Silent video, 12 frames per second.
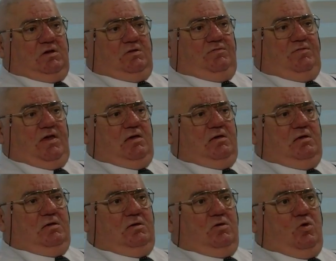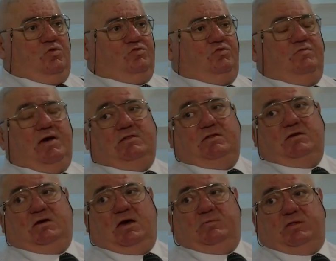Ve e, özgüvenlerini
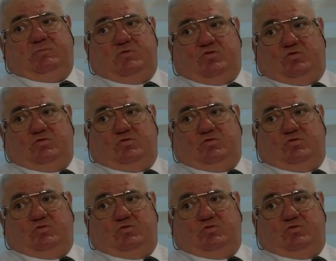kaybetmiş